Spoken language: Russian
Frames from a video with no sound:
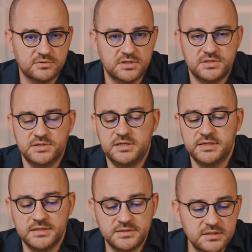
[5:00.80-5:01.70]
вот эти
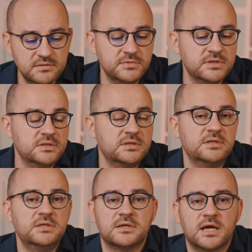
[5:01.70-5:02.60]
нелегитимны
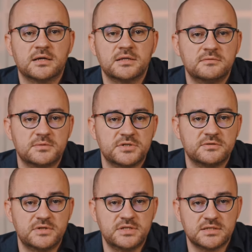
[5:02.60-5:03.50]
и как они вообще
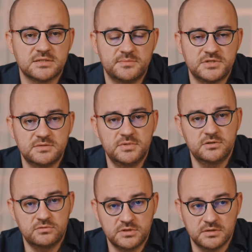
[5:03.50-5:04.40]
вредят сами себе и
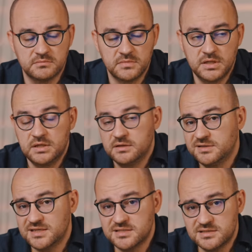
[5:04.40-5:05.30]
другим.
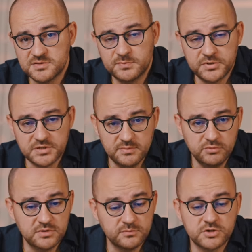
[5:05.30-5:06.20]
Я с этим спорить не
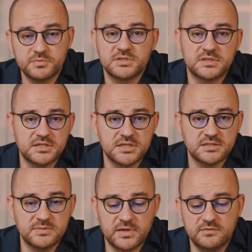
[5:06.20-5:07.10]
буду, может быть, это
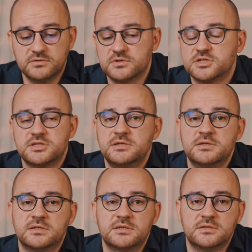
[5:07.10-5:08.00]
отчасти правда, но, к
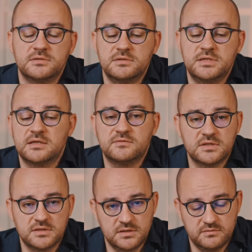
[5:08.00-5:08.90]
сожалению, это не
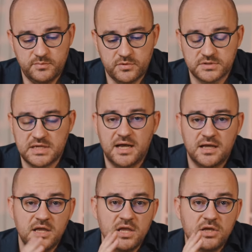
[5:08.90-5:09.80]
ответ на этот вопрос.
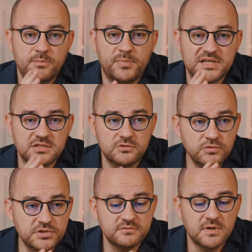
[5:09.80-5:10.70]
А по
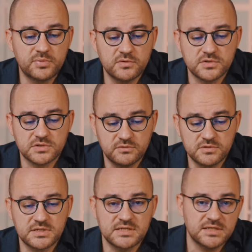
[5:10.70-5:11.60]
сути вопроса
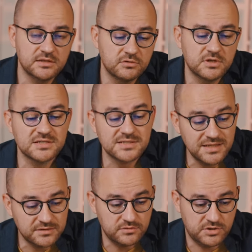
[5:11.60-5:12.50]
он сказал только
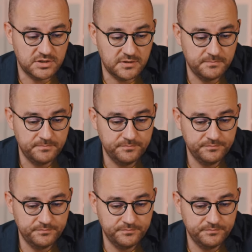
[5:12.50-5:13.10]
следующее –